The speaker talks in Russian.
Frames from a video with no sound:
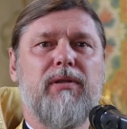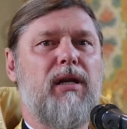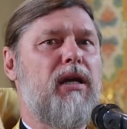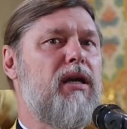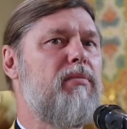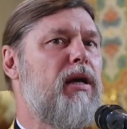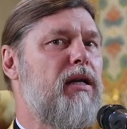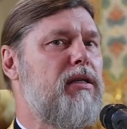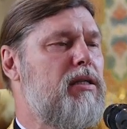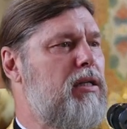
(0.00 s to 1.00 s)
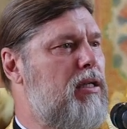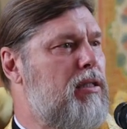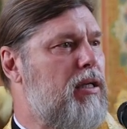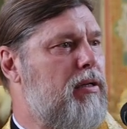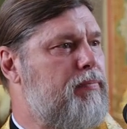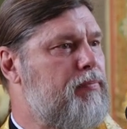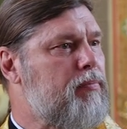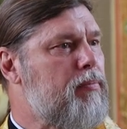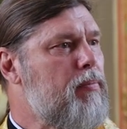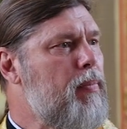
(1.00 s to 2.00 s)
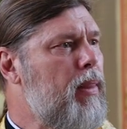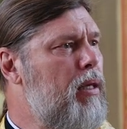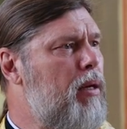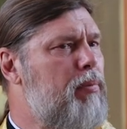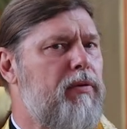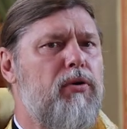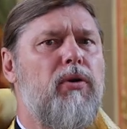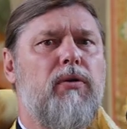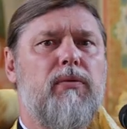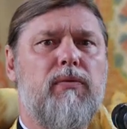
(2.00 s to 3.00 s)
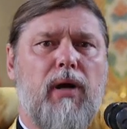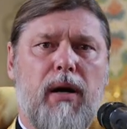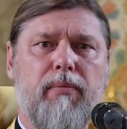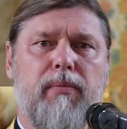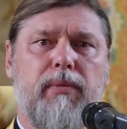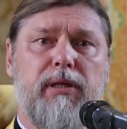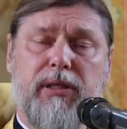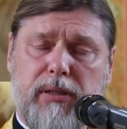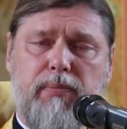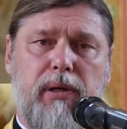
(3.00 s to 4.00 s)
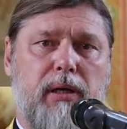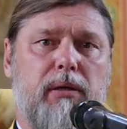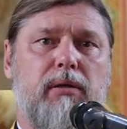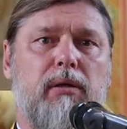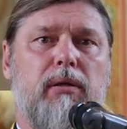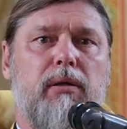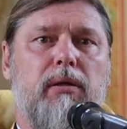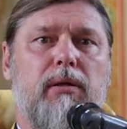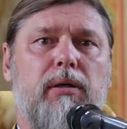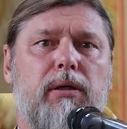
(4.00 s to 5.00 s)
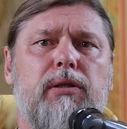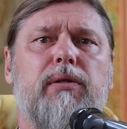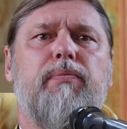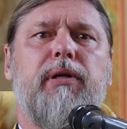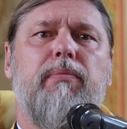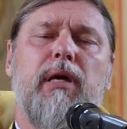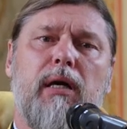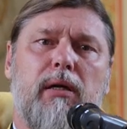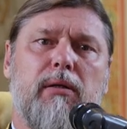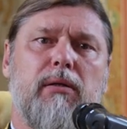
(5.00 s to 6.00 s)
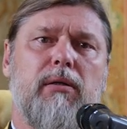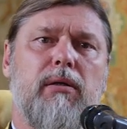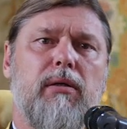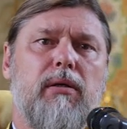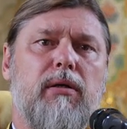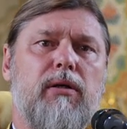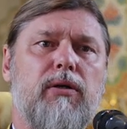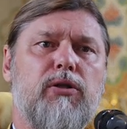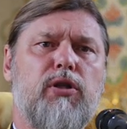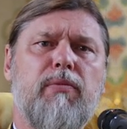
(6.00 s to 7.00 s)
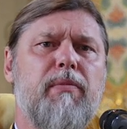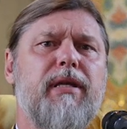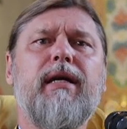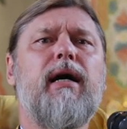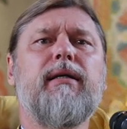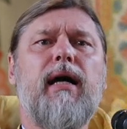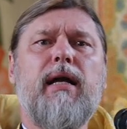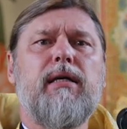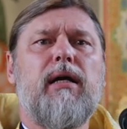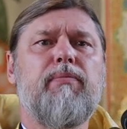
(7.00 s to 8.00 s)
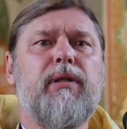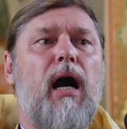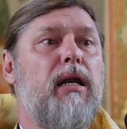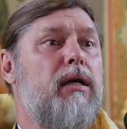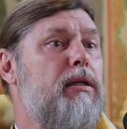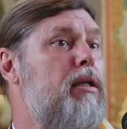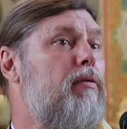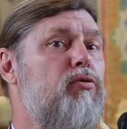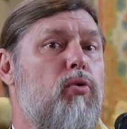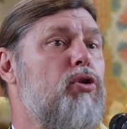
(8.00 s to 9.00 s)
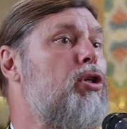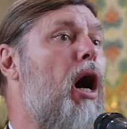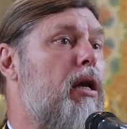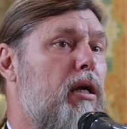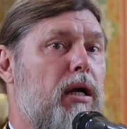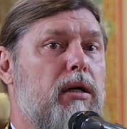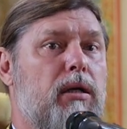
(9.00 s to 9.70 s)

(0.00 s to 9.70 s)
Вот, дорогие братья и сестры, я привел вам и себе этот пример, чтобы мы никогда не роптали, когда нам вдруг жарко.